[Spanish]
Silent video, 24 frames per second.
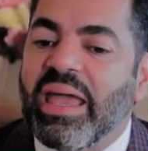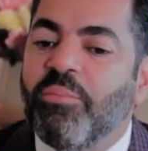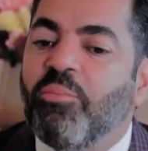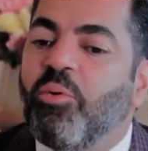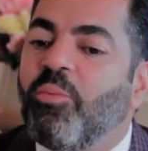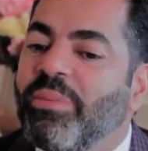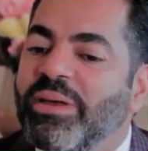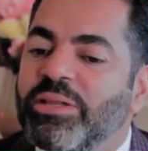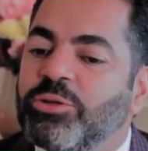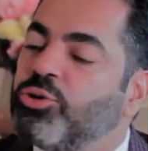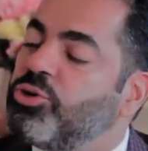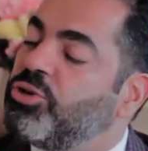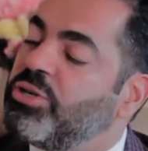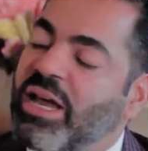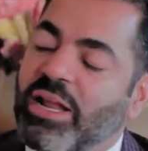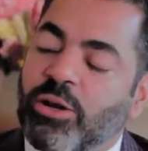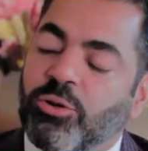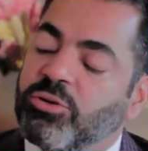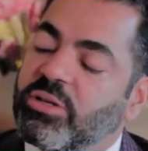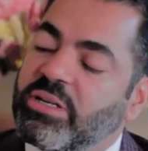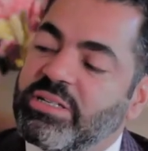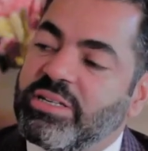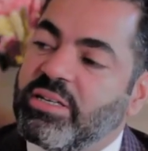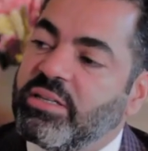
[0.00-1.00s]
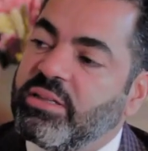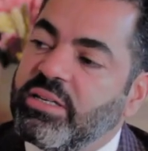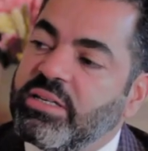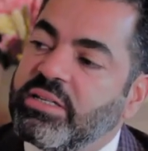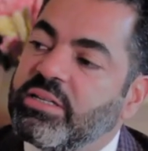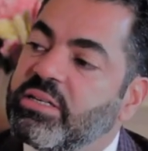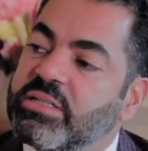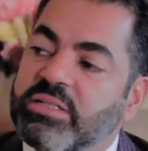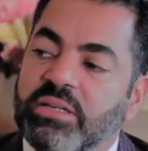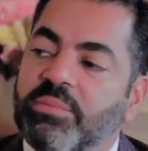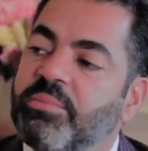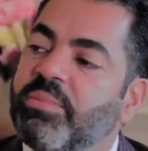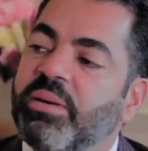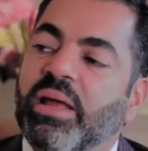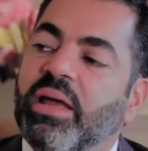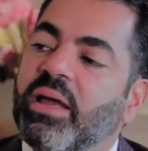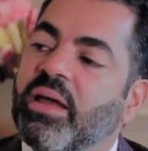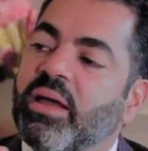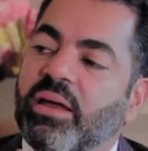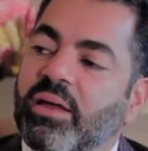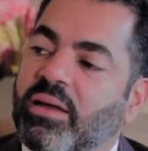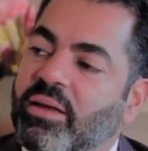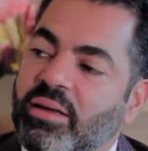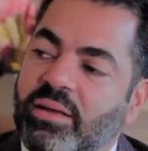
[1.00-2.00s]
qué momento ya no te sentiste
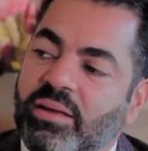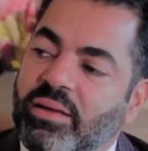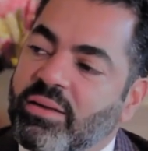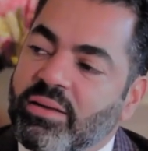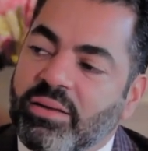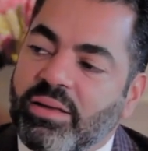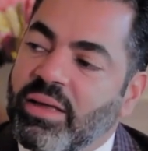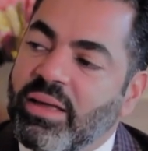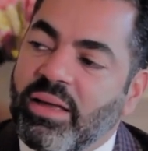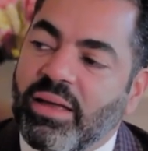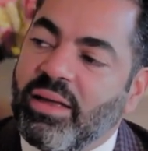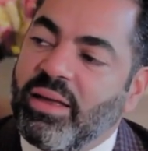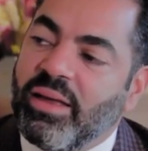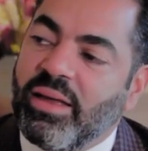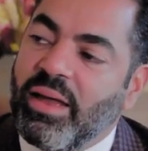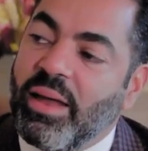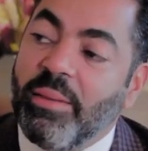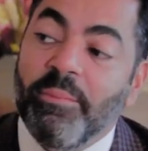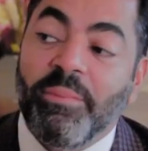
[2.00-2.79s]
simple eh,